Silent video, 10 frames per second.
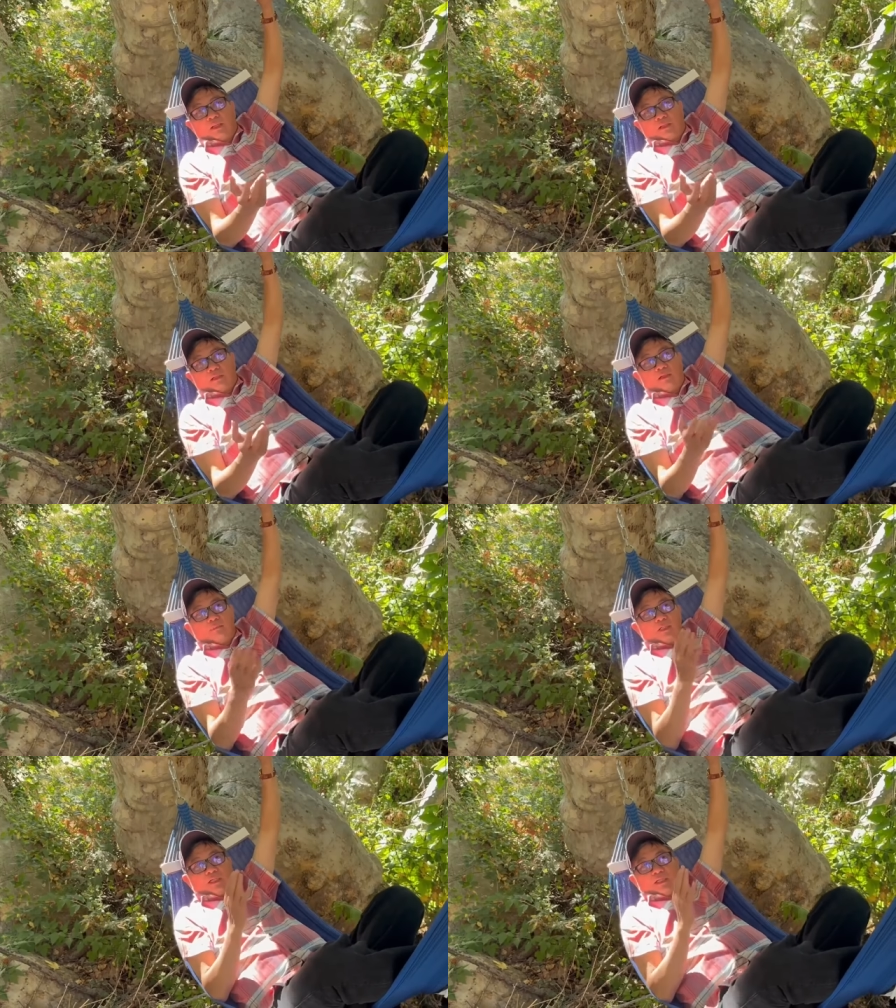nó
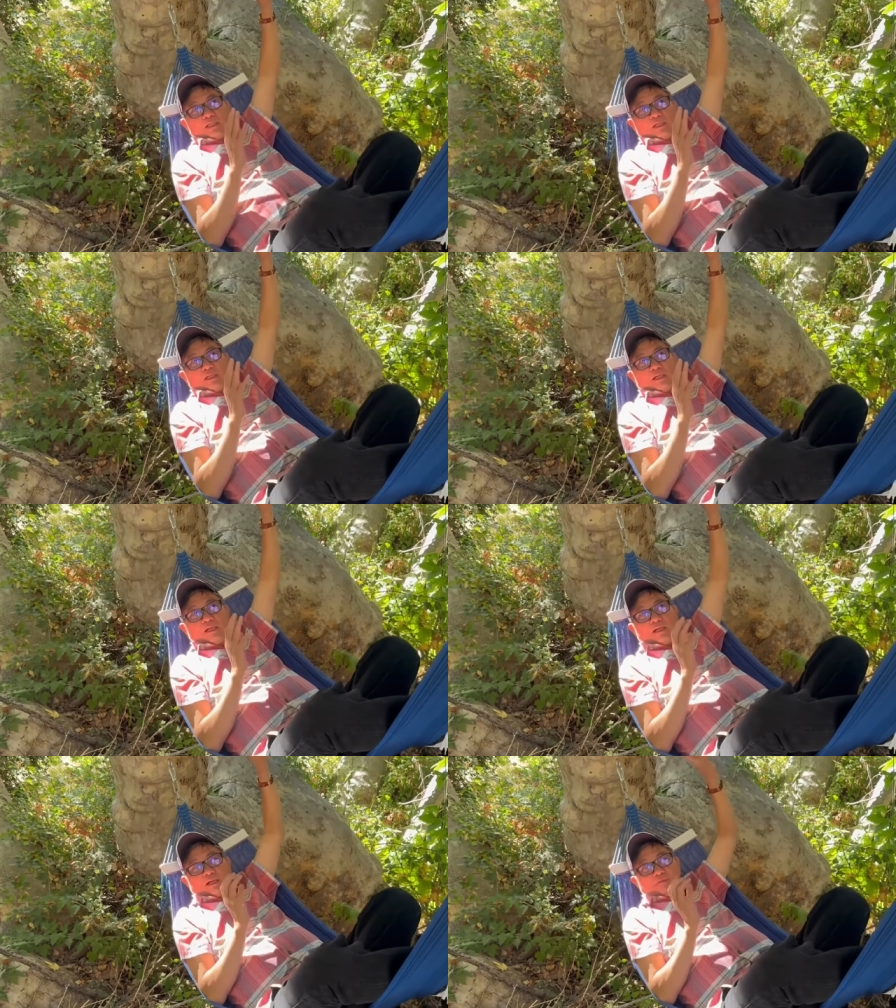cũng như như
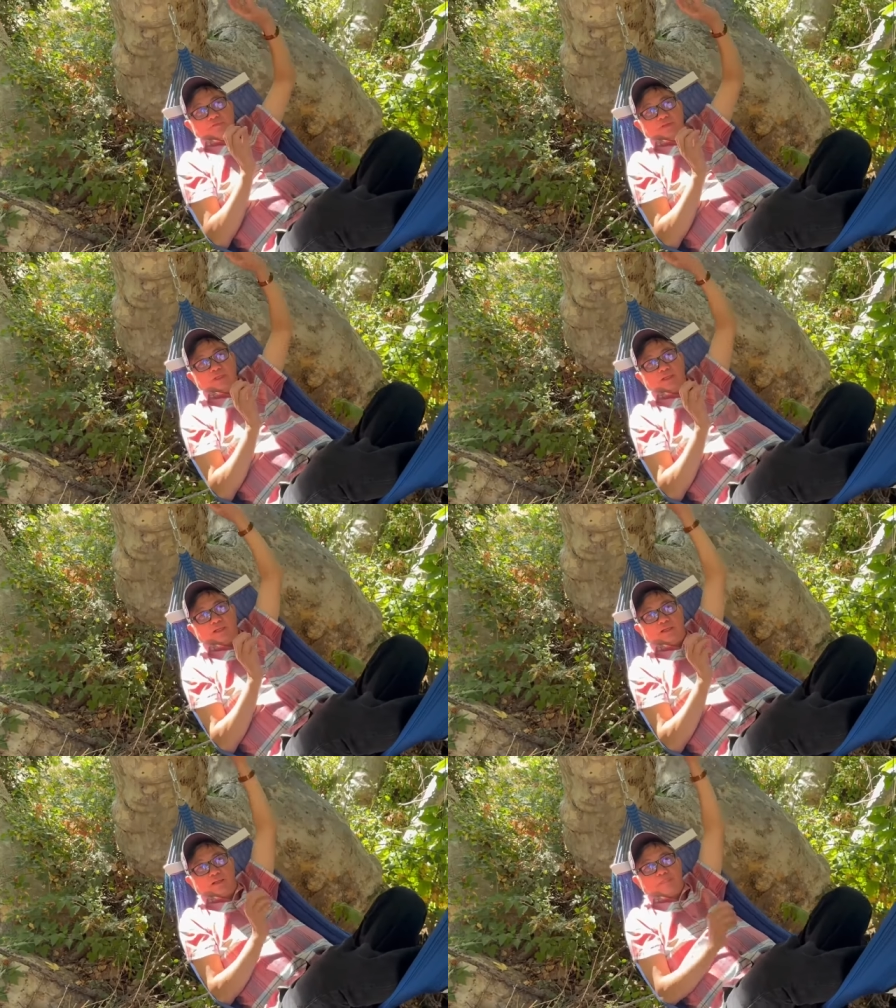à, phi thuyền